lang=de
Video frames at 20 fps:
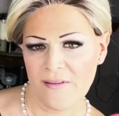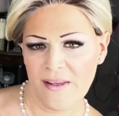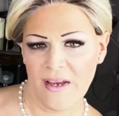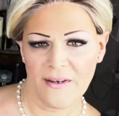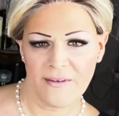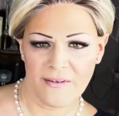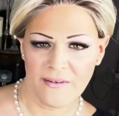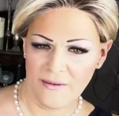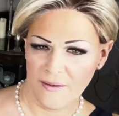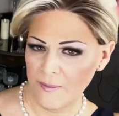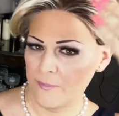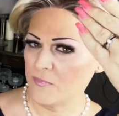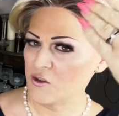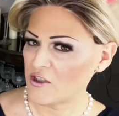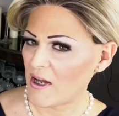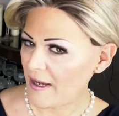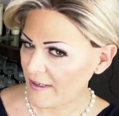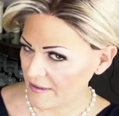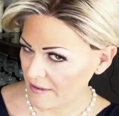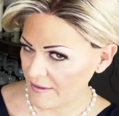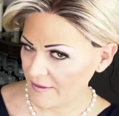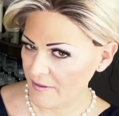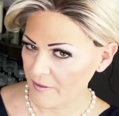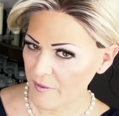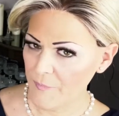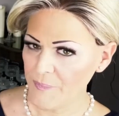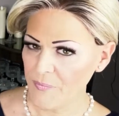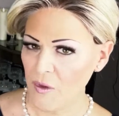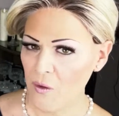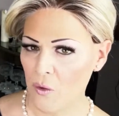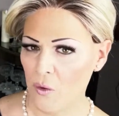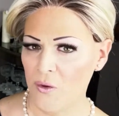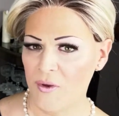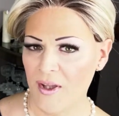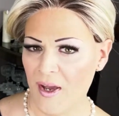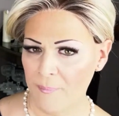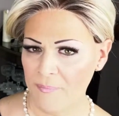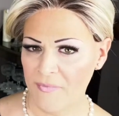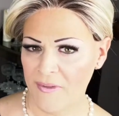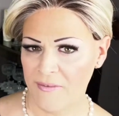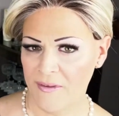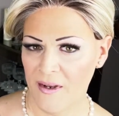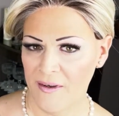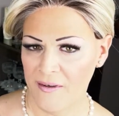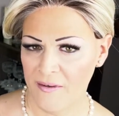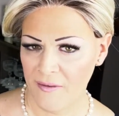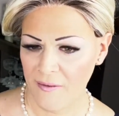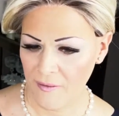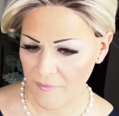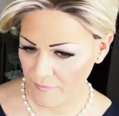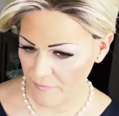Seite, ähm, scheiteln und habt dann